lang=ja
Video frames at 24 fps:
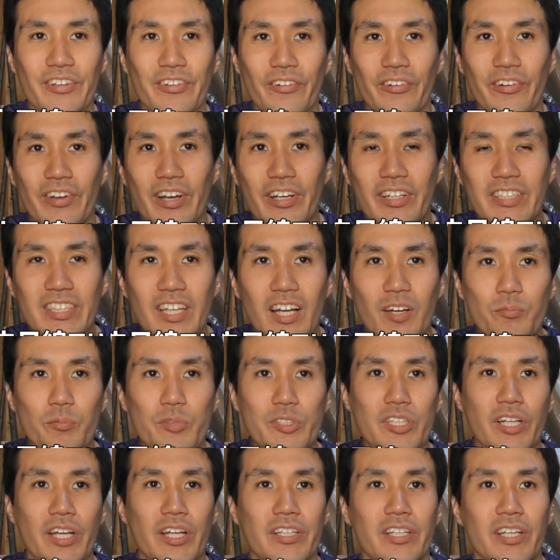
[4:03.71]
農薬散
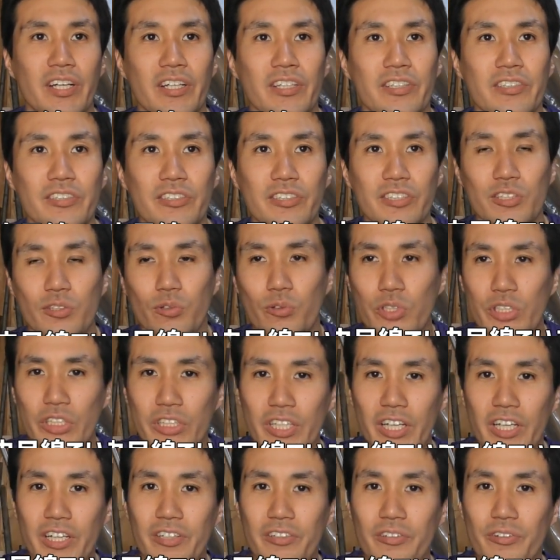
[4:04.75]
布された紛争地
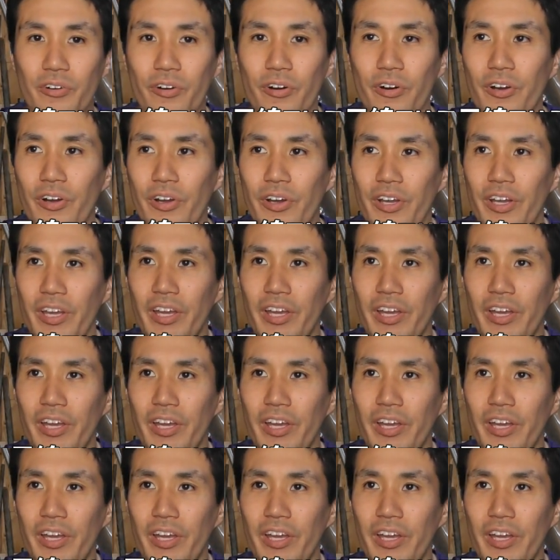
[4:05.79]
帯と